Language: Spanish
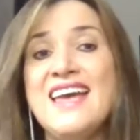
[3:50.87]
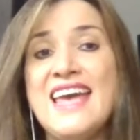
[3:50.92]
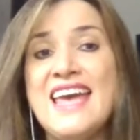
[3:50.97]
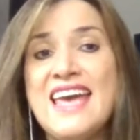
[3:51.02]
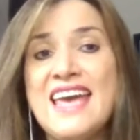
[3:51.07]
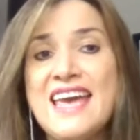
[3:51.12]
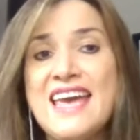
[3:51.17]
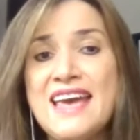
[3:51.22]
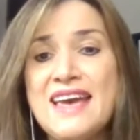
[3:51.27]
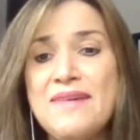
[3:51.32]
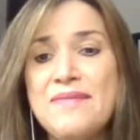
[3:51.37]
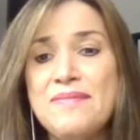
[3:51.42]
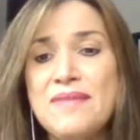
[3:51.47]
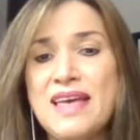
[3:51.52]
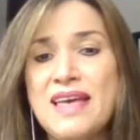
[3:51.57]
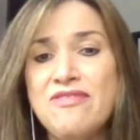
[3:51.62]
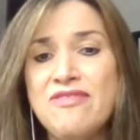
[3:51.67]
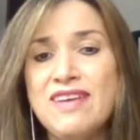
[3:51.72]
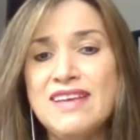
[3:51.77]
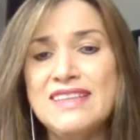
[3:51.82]
Em,
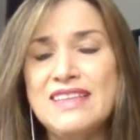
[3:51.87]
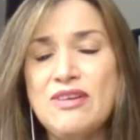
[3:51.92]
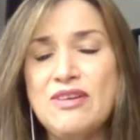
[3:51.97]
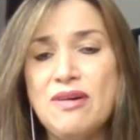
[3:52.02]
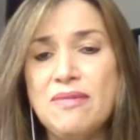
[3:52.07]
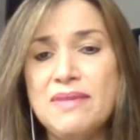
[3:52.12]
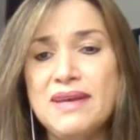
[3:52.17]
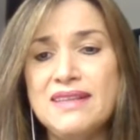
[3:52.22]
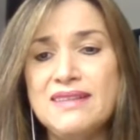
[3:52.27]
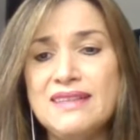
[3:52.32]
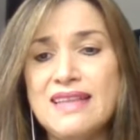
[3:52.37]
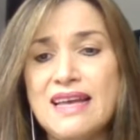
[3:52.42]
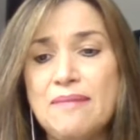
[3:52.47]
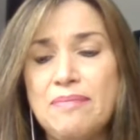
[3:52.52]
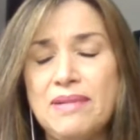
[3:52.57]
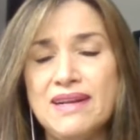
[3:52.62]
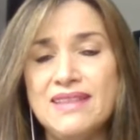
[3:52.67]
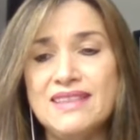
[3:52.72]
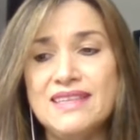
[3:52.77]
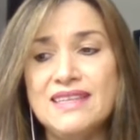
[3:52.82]
efectivamente, a
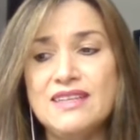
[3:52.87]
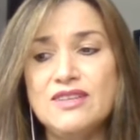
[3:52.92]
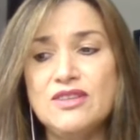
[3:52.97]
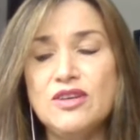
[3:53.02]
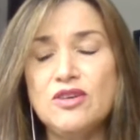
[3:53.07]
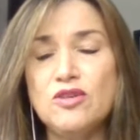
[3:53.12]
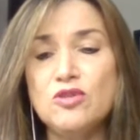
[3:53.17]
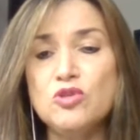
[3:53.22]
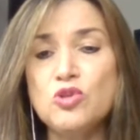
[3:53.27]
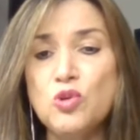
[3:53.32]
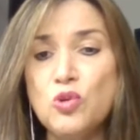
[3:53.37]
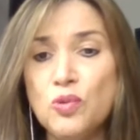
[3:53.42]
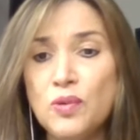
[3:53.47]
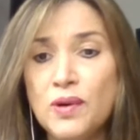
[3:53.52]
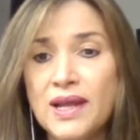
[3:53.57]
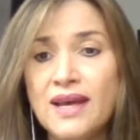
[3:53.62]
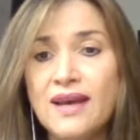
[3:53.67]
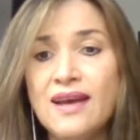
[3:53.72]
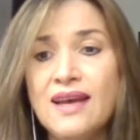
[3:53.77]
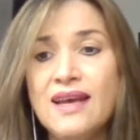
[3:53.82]
partir de
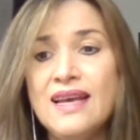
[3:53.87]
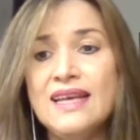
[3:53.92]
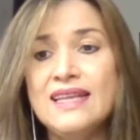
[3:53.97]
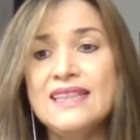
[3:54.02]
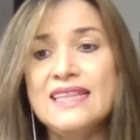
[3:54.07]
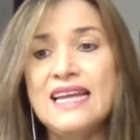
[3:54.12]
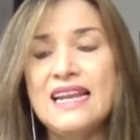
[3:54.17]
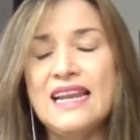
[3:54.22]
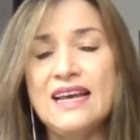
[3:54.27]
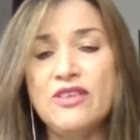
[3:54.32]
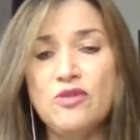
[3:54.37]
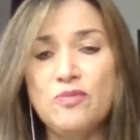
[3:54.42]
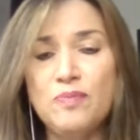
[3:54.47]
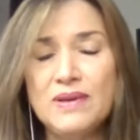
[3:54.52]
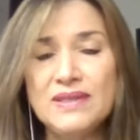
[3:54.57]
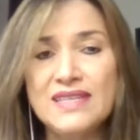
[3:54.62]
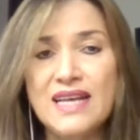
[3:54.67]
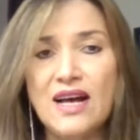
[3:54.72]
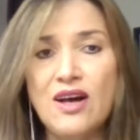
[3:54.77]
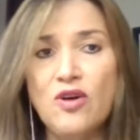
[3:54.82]
octubre del año
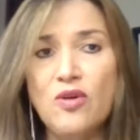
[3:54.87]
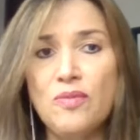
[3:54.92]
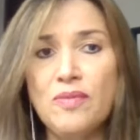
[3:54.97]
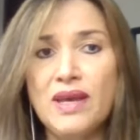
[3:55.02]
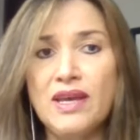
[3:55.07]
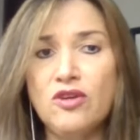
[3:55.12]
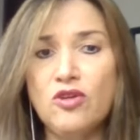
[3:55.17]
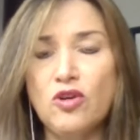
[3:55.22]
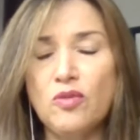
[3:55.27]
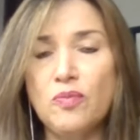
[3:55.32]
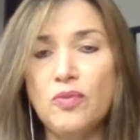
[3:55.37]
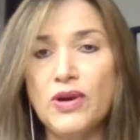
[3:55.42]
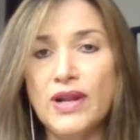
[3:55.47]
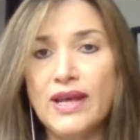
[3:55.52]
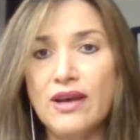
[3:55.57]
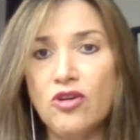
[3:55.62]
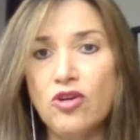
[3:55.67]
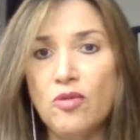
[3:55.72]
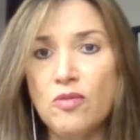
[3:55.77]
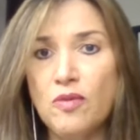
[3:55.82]
pasado me
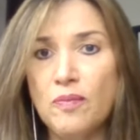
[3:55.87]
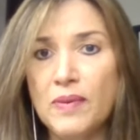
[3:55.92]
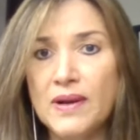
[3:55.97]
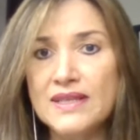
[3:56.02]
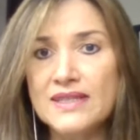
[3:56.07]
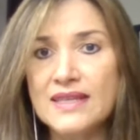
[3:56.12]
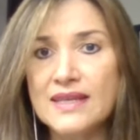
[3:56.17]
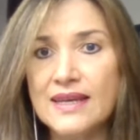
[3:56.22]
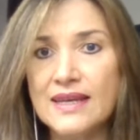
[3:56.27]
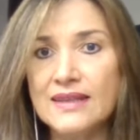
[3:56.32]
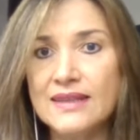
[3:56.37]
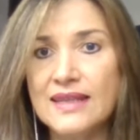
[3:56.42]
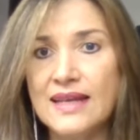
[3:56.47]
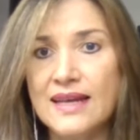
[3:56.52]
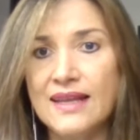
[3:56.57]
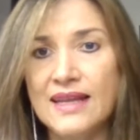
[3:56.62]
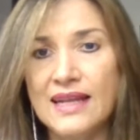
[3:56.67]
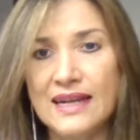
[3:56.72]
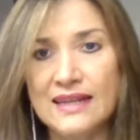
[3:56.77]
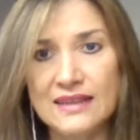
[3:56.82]
incorporé como
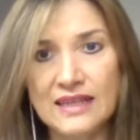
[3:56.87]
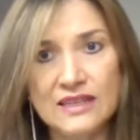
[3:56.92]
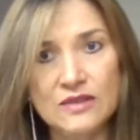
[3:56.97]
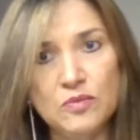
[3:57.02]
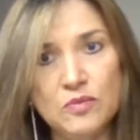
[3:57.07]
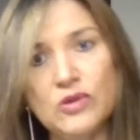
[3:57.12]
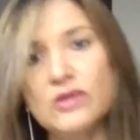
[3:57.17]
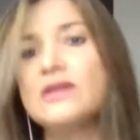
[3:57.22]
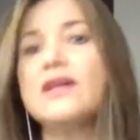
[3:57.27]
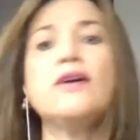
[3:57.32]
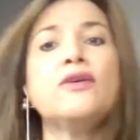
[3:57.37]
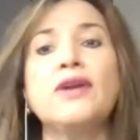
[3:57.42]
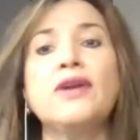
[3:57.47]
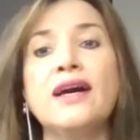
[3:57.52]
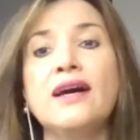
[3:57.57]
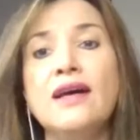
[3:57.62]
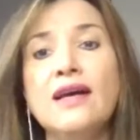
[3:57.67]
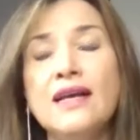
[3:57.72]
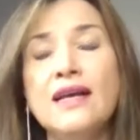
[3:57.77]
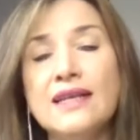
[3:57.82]
presidenta de la
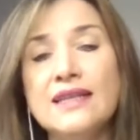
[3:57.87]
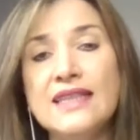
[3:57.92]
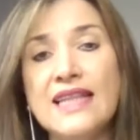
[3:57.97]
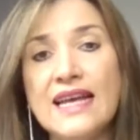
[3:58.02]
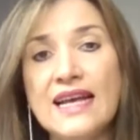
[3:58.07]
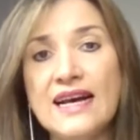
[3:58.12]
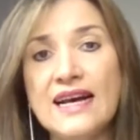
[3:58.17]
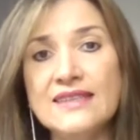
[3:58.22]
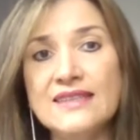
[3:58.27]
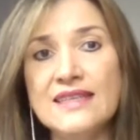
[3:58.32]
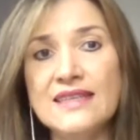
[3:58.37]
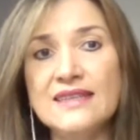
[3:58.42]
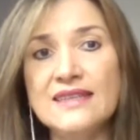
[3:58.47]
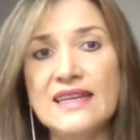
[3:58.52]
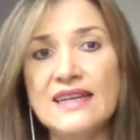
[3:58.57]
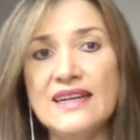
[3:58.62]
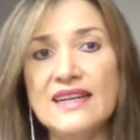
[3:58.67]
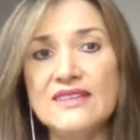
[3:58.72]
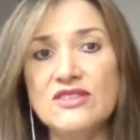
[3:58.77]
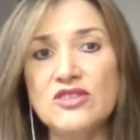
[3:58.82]
transportadora de gas
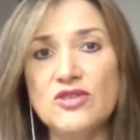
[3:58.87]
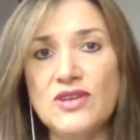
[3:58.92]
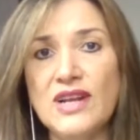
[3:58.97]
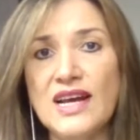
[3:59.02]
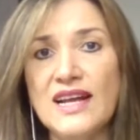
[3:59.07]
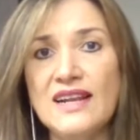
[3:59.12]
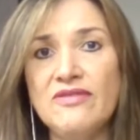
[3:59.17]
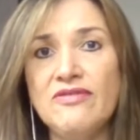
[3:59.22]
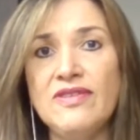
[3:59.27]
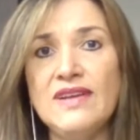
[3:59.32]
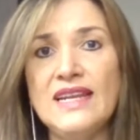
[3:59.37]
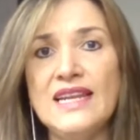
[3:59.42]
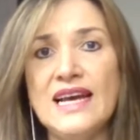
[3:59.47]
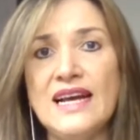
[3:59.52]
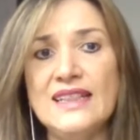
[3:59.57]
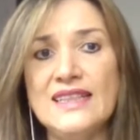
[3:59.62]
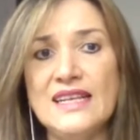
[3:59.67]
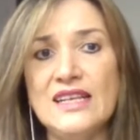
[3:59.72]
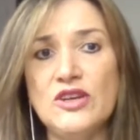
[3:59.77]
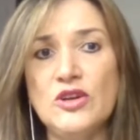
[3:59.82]
internacional,
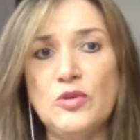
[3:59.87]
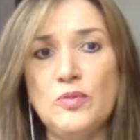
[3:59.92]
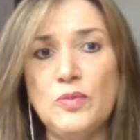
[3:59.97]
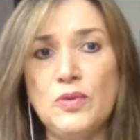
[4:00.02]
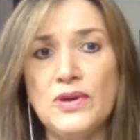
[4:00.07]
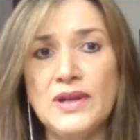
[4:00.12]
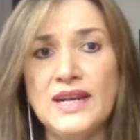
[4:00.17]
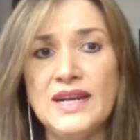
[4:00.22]
filial del Grupo